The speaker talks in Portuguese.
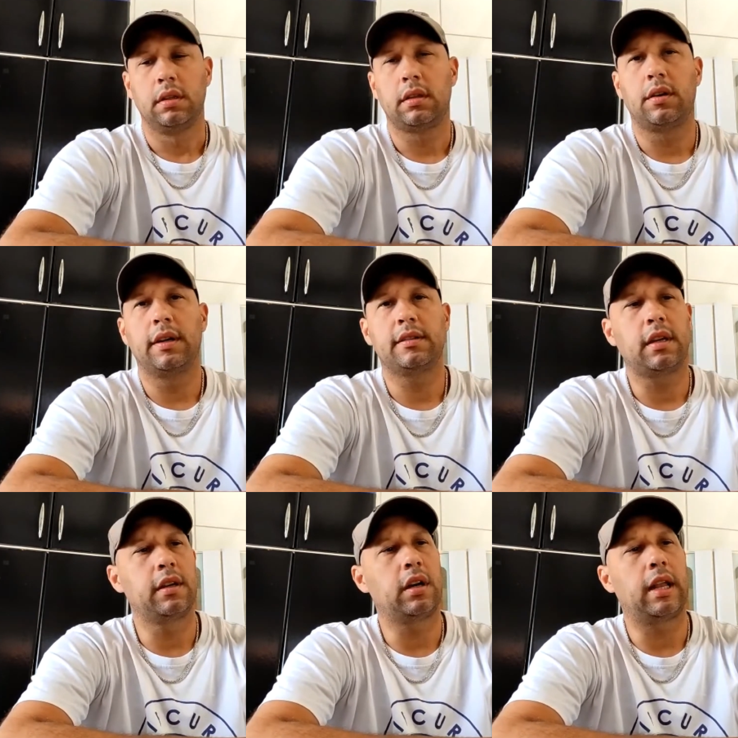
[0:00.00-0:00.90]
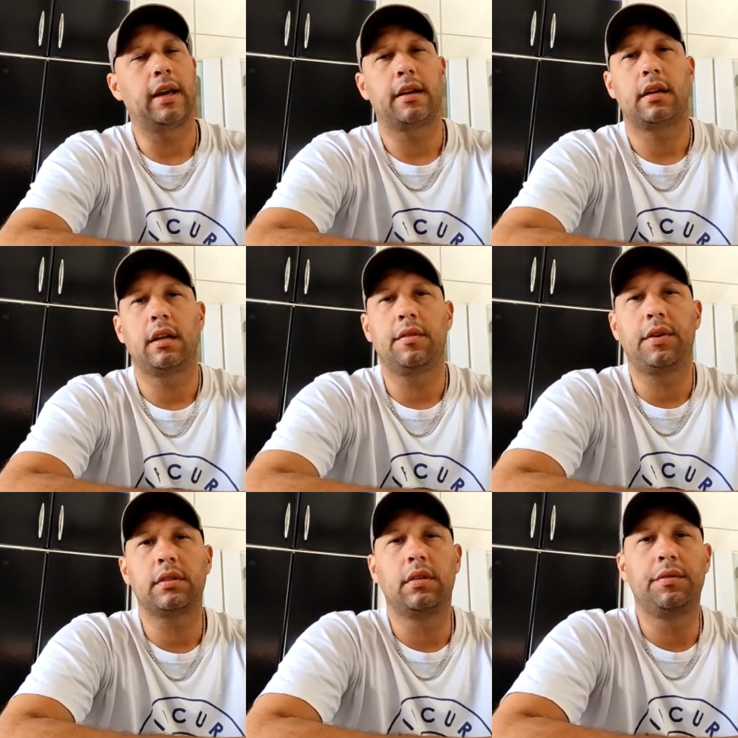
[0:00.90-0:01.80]
Então é isso aí, galera. Queria
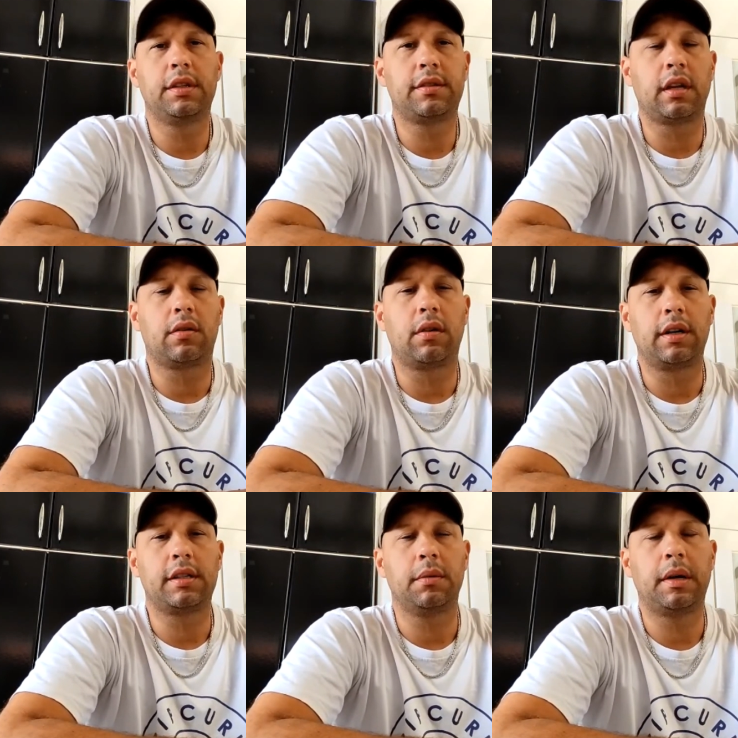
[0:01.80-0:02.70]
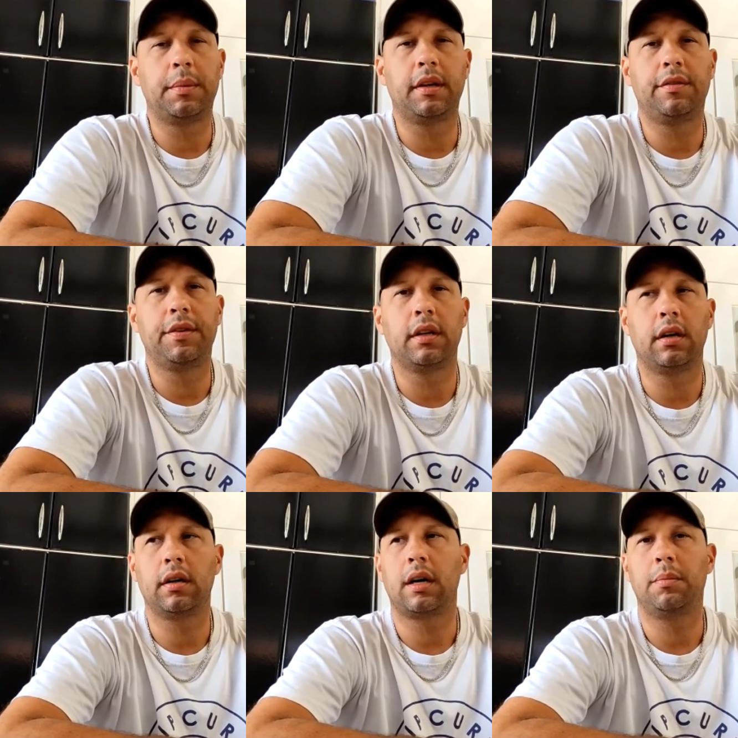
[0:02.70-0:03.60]
fazer um vídeo sem corte aí, mas bem no
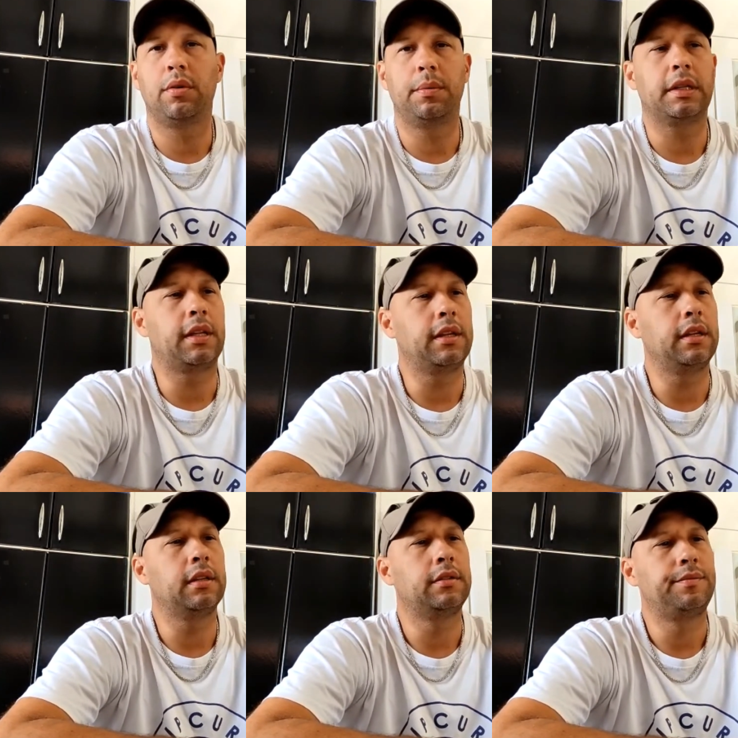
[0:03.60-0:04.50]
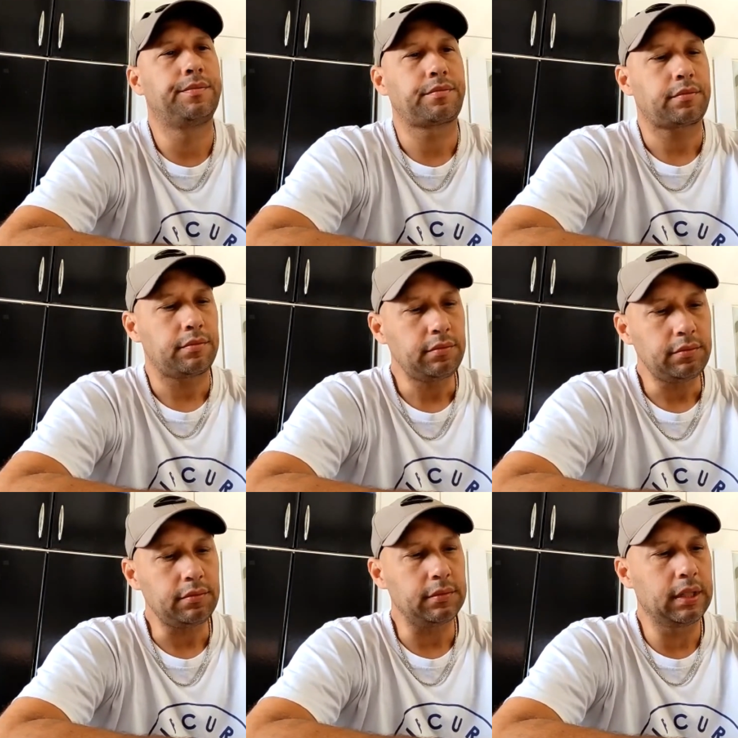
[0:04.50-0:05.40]
final acabou a bateria.
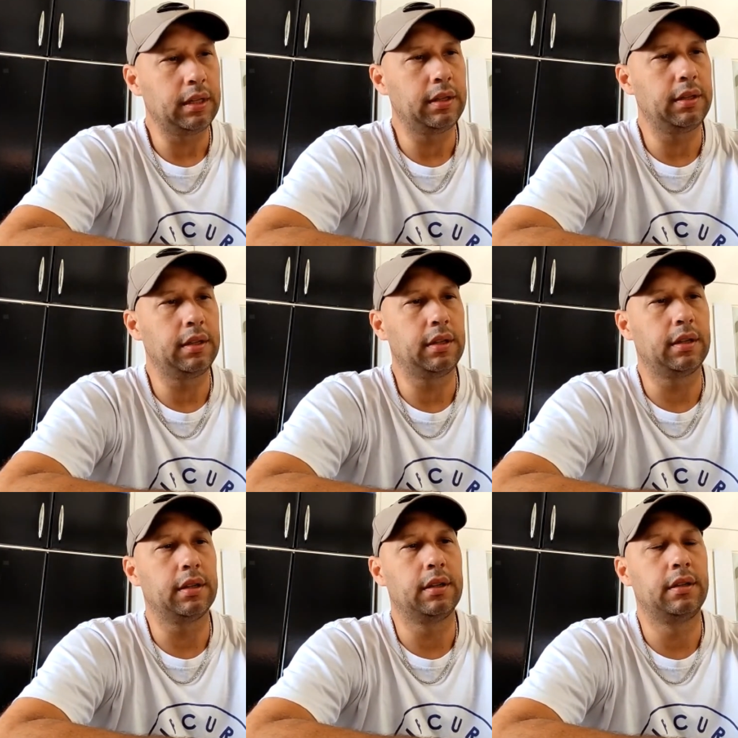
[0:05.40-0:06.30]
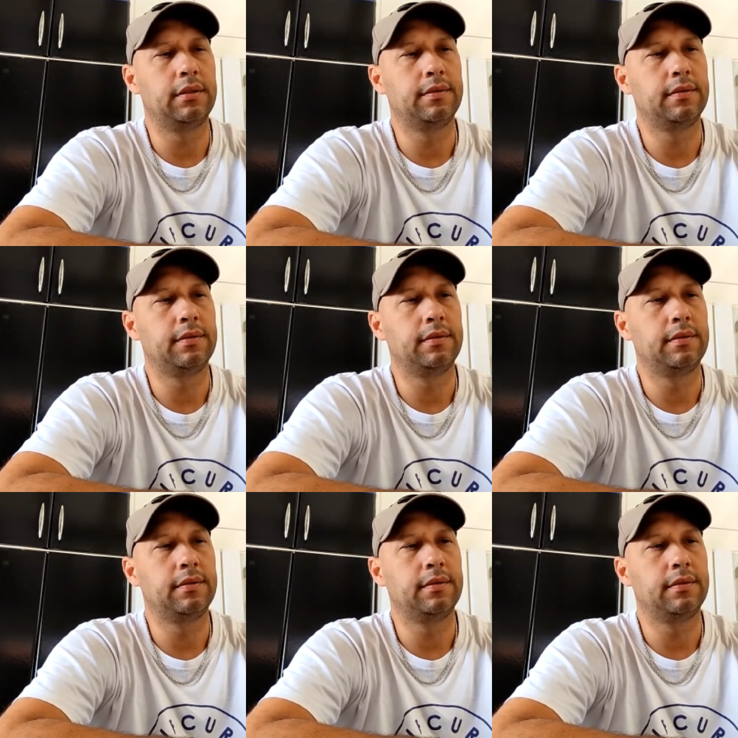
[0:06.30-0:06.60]
E...